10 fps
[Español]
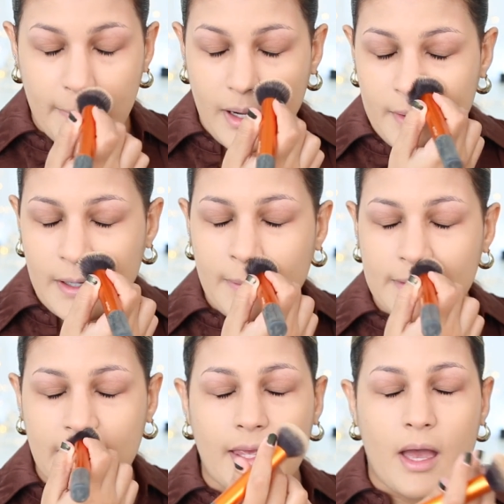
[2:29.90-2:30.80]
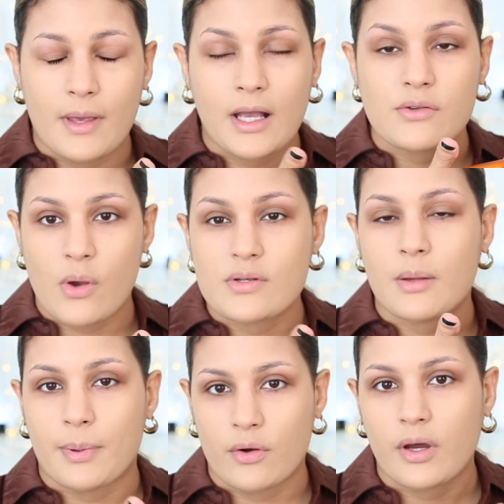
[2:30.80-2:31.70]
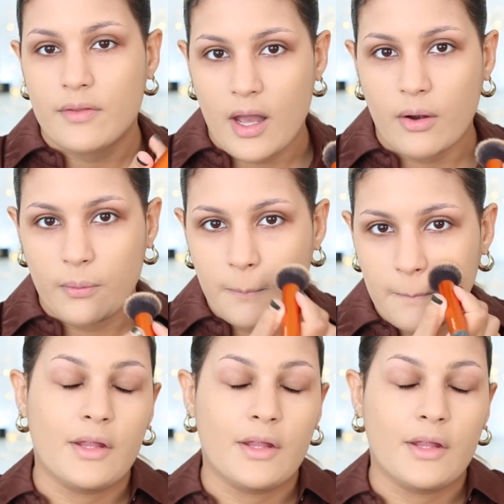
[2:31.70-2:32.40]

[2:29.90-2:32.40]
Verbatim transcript: para ver realmente qué había causado este paro cardíaco.